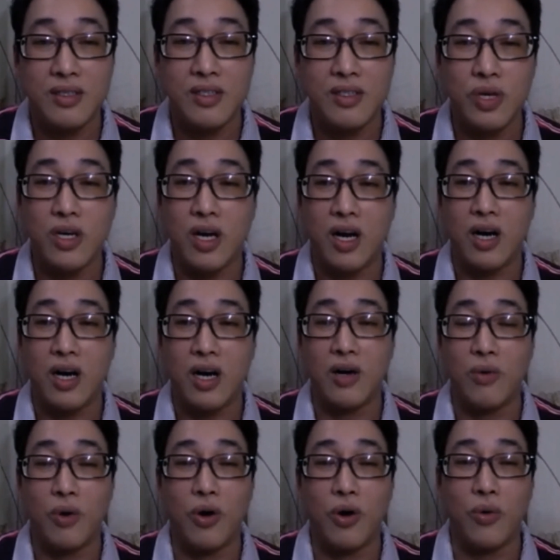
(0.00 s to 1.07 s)
所以
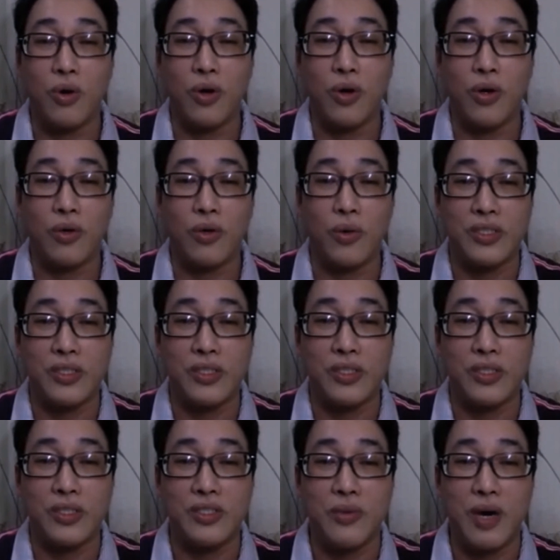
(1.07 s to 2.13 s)
啊，我我我
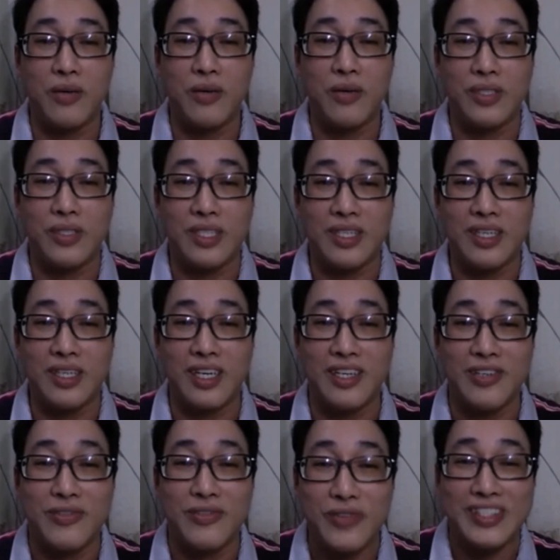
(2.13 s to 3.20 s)
希望我这个
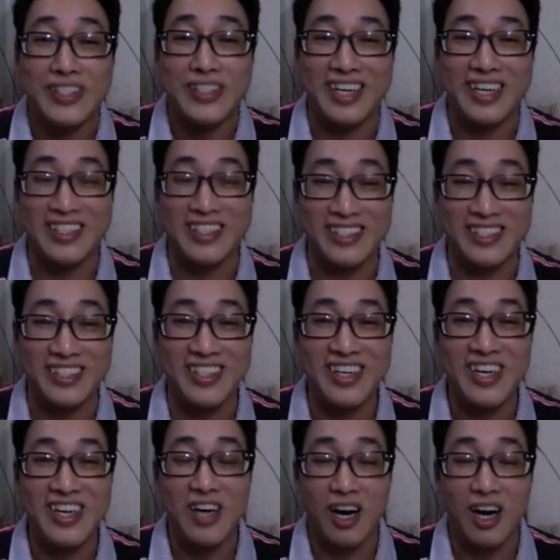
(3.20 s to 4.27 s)
分享是
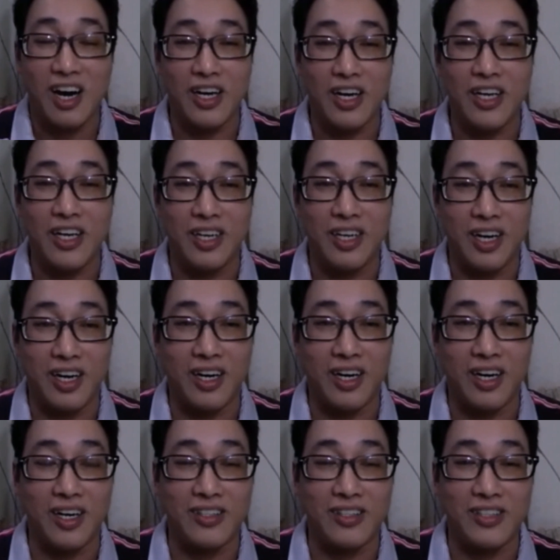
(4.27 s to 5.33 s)
啊，可以
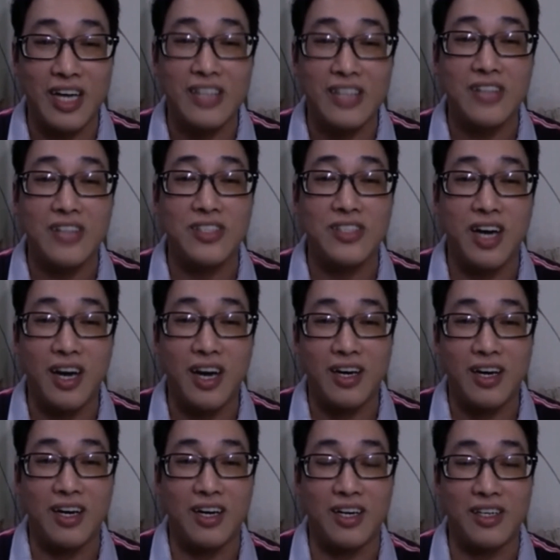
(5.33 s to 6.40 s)
啊让大家
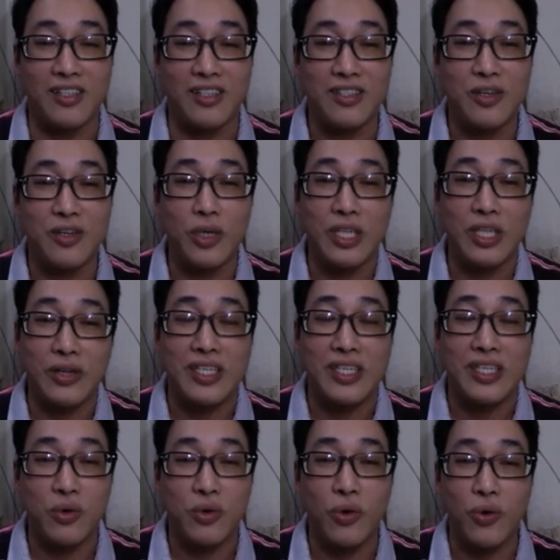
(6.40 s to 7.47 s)
啊获得
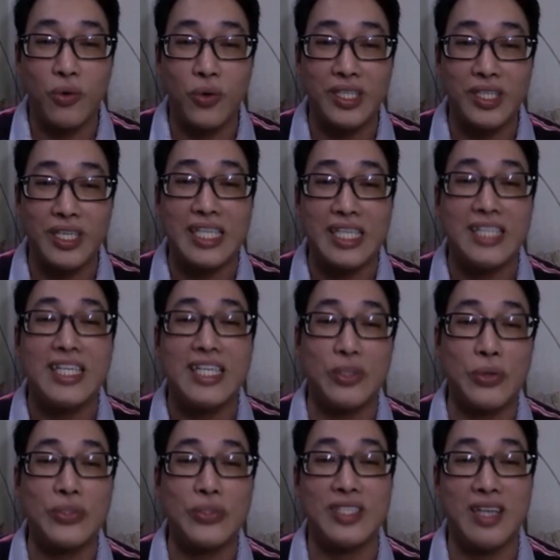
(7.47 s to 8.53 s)
获获得一点点东西
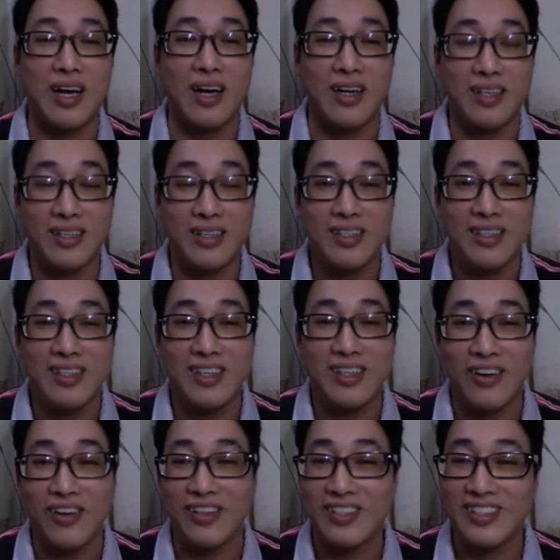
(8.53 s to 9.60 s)
啦。
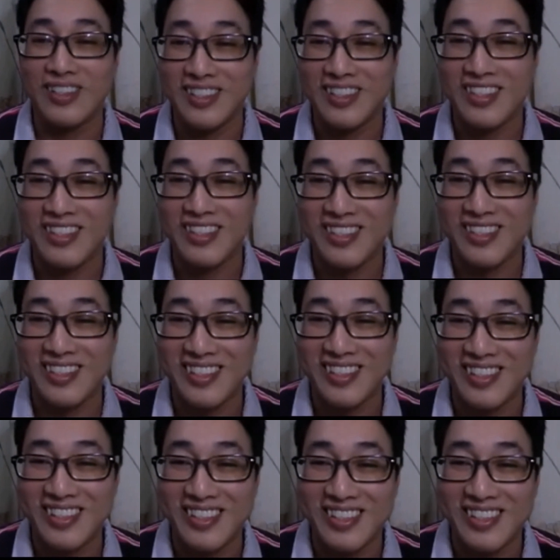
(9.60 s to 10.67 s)
我觉得我觉
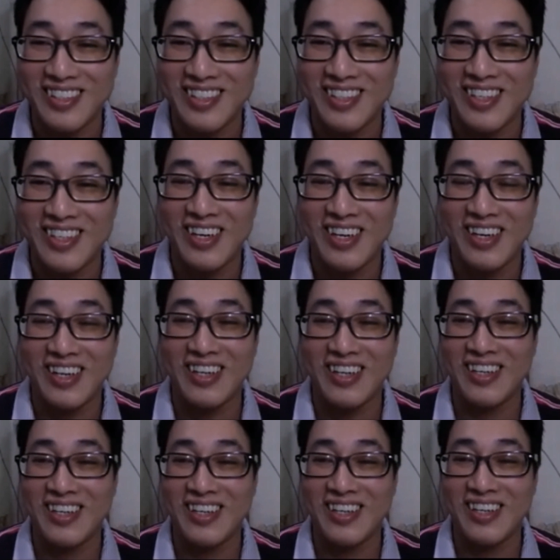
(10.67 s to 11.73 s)
得 Leo 真的是
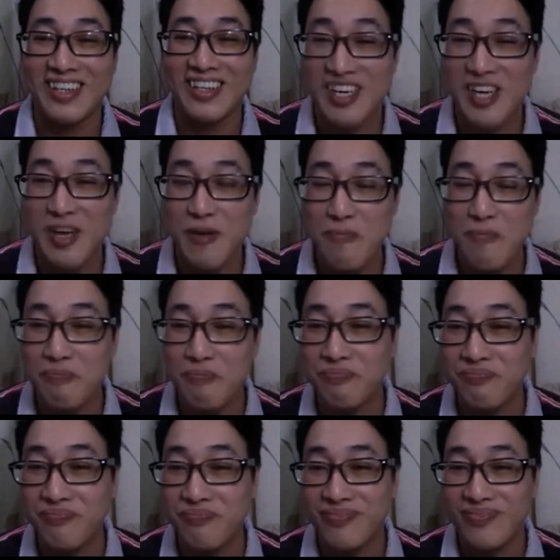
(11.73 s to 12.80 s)
非非常
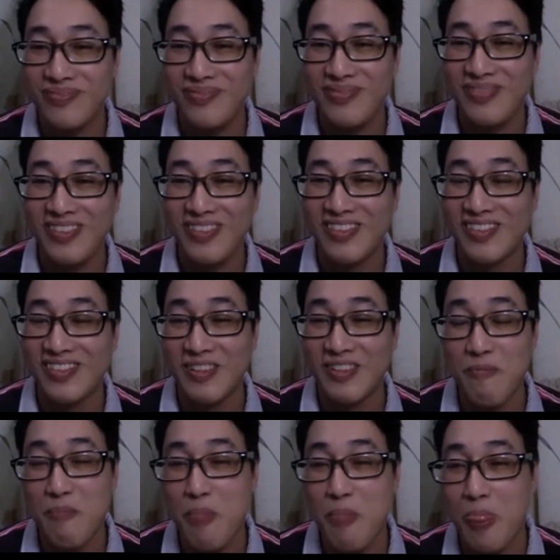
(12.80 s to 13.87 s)
棒的这个分享，我
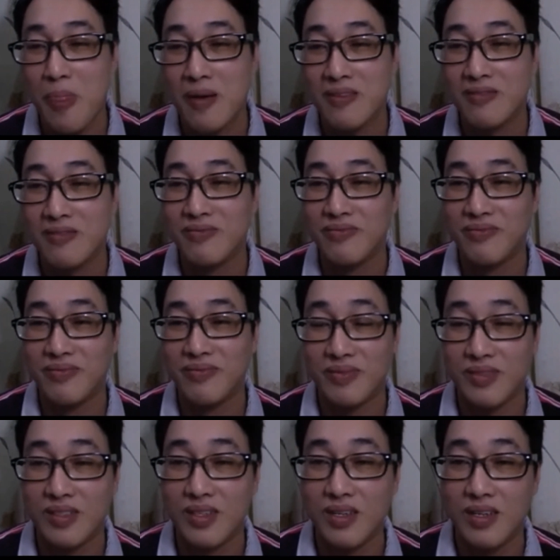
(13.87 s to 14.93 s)
们线上朋友真
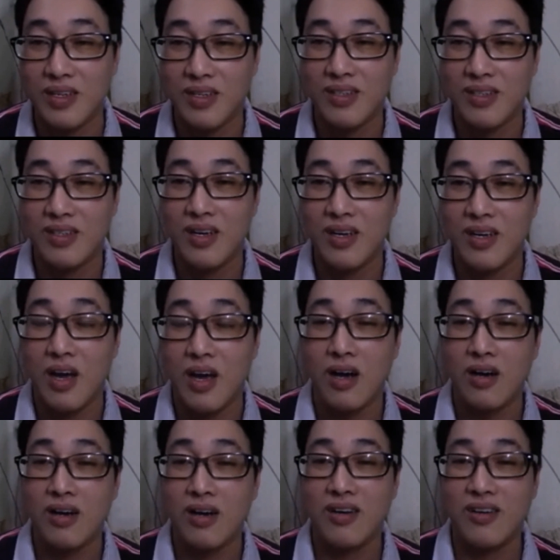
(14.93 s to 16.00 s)
的是被你烧
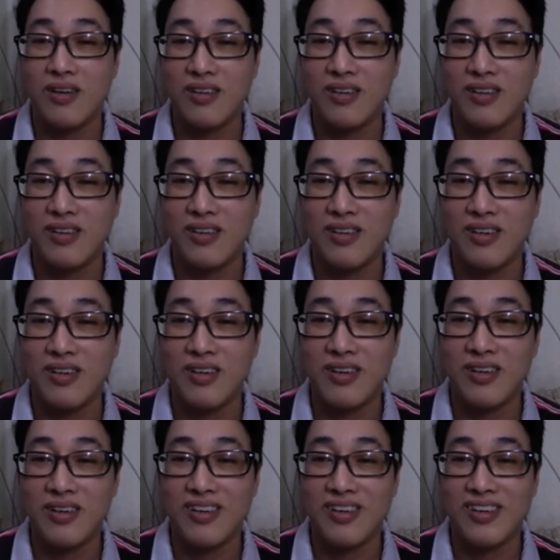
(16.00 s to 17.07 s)
到很够力啊！所以我
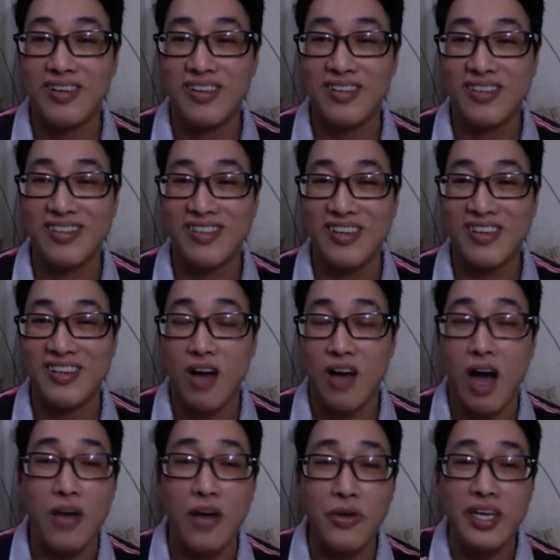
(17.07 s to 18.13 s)
们线上朋友还有
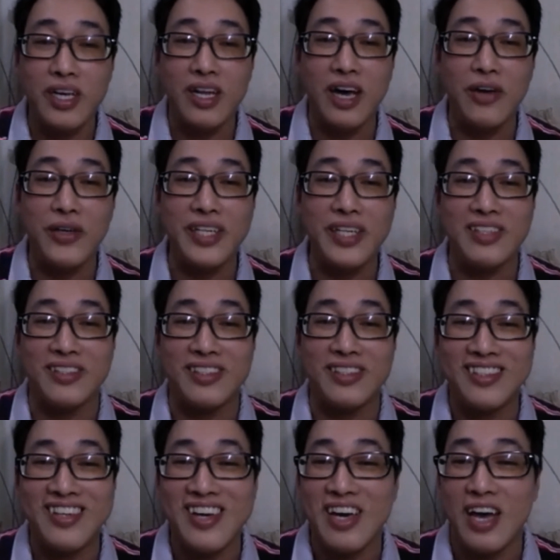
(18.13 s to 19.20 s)
一点还有一点分，
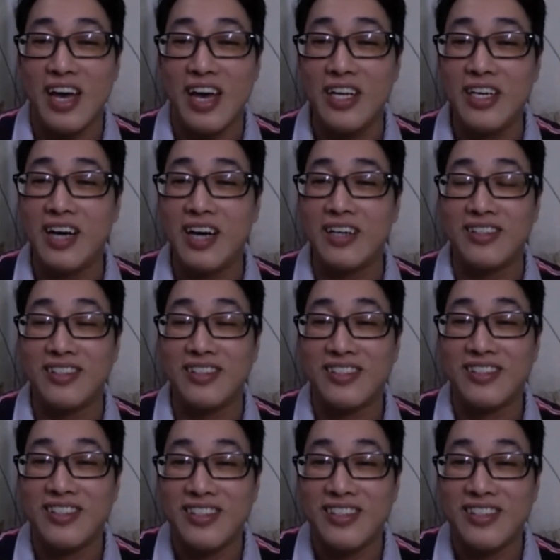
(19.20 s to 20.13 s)
你看，嗯，